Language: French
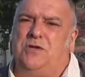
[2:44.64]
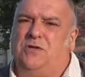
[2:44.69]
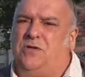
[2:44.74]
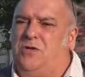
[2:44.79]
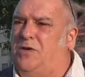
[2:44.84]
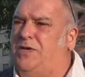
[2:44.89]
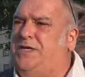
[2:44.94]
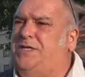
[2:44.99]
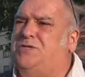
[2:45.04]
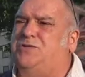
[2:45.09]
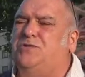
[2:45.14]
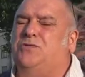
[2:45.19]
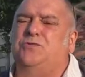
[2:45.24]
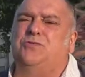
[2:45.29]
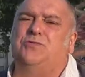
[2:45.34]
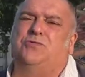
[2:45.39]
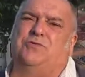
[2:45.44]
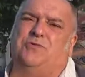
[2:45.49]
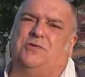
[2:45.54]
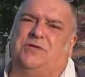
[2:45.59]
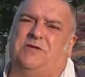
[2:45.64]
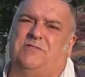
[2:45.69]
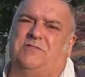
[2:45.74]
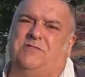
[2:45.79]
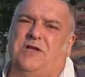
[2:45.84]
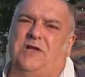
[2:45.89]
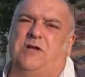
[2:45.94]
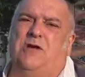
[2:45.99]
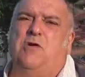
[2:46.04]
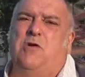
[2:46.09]
dans les zones autour des
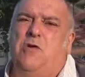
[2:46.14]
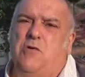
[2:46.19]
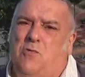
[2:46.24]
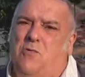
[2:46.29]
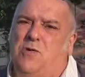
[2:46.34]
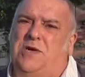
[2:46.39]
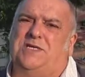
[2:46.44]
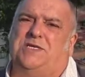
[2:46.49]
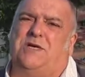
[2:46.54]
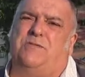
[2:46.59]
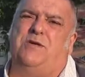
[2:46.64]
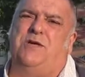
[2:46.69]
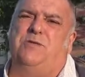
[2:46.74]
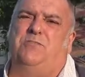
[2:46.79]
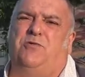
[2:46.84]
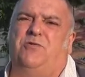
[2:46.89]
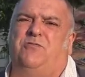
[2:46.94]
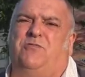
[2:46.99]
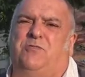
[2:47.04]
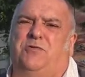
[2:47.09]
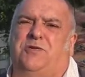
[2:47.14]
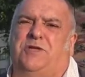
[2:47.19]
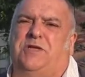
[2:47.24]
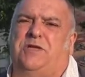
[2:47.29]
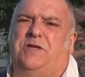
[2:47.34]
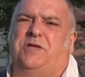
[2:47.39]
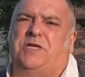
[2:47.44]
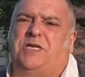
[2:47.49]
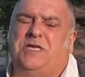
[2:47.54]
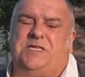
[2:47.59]
villes où les abeilles peuvent
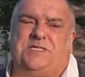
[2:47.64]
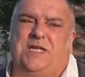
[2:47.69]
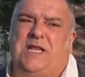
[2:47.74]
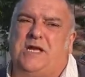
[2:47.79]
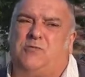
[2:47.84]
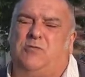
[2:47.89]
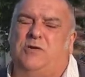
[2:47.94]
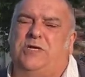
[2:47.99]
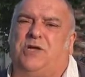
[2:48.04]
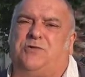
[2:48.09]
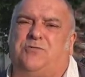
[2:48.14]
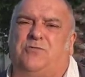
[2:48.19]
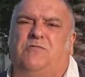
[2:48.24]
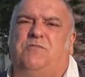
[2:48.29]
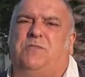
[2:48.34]
butiner. Et c'est là qu'on les retrouve